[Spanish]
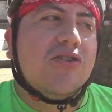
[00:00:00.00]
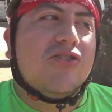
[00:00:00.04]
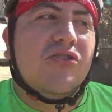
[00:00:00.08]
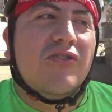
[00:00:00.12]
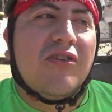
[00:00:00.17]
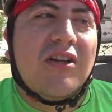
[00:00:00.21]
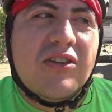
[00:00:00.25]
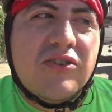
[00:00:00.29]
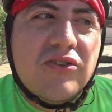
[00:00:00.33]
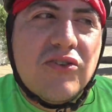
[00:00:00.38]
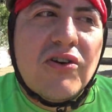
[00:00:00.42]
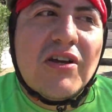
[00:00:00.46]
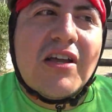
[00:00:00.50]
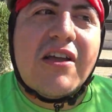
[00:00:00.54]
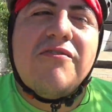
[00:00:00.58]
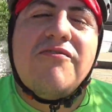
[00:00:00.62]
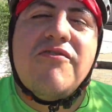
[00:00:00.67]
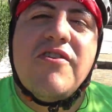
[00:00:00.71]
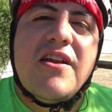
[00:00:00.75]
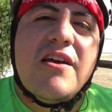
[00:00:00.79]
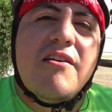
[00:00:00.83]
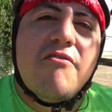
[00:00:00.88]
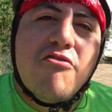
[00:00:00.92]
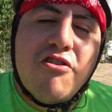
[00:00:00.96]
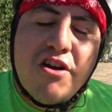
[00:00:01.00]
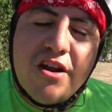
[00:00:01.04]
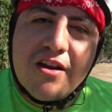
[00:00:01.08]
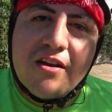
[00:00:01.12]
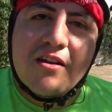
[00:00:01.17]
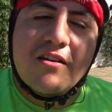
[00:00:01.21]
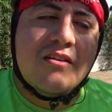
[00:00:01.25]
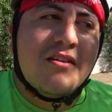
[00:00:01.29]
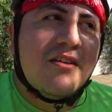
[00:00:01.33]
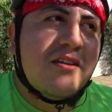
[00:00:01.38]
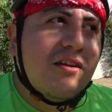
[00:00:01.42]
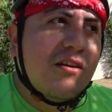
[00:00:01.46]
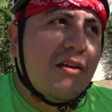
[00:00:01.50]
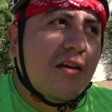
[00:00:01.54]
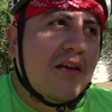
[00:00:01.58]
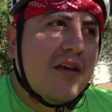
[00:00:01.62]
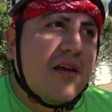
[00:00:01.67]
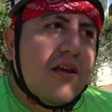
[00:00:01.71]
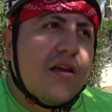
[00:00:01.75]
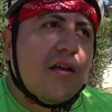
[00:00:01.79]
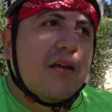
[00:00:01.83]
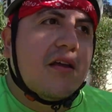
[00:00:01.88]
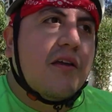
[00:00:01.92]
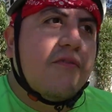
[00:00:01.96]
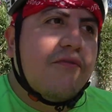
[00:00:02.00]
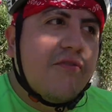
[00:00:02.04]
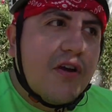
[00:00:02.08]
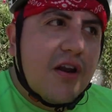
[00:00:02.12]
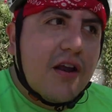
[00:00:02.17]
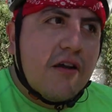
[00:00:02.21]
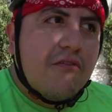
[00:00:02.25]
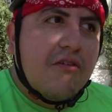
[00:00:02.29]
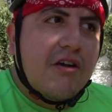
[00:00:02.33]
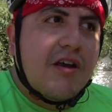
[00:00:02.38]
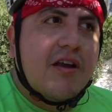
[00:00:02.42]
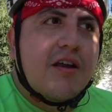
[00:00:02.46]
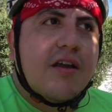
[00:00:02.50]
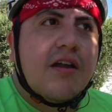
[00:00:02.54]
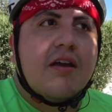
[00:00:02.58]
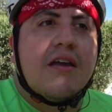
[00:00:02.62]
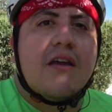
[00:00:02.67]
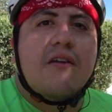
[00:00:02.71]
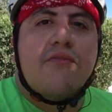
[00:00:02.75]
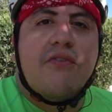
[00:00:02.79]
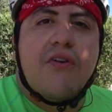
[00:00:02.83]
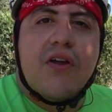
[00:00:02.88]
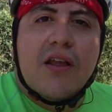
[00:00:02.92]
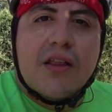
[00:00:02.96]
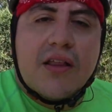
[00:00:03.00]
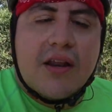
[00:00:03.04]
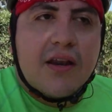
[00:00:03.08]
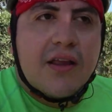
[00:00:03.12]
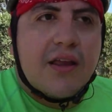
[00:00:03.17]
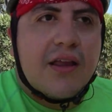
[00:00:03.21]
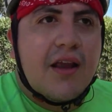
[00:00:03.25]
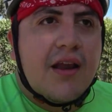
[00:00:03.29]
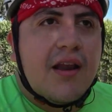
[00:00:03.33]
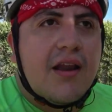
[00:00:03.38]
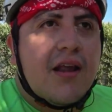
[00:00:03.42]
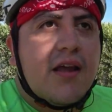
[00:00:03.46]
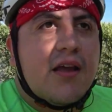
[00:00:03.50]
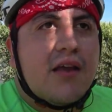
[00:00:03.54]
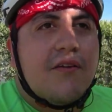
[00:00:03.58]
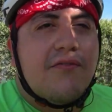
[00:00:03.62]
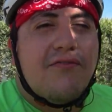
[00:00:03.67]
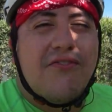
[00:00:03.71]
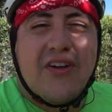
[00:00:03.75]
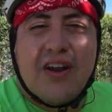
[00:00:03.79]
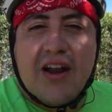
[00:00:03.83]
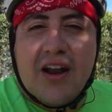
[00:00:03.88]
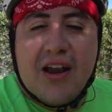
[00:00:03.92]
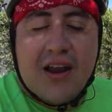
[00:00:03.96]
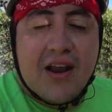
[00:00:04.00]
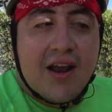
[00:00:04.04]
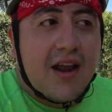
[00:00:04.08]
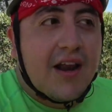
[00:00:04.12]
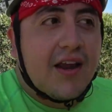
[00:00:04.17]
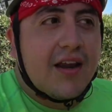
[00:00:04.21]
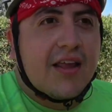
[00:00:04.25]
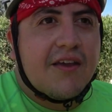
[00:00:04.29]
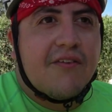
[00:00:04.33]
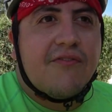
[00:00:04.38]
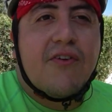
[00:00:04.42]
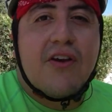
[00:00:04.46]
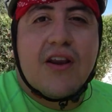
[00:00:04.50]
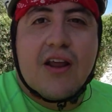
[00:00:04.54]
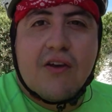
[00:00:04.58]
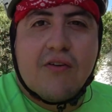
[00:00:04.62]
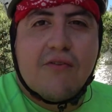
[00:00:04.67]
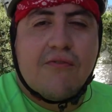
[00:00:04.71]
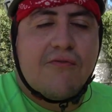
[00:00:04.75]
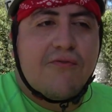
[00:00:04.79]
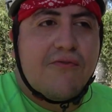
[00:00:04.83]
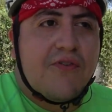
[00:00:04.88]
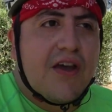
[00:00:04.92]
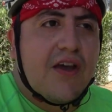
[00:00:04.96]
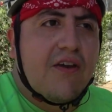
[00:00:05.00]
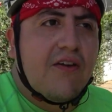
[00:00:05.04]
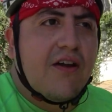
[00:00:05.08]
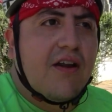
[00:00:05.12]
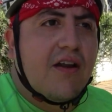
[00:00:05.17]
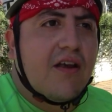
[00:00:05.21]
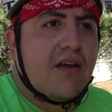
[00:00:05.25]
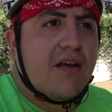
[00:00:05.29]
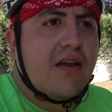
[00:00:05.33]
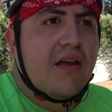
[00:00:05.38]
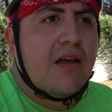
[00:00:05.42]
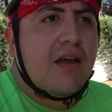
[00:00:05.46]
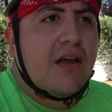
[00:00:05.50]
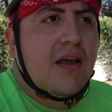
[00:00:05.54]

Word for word: sobre todo que fuera buena, que fuera buena, que fuera tranquila, que fuera leal, que fuera confiable.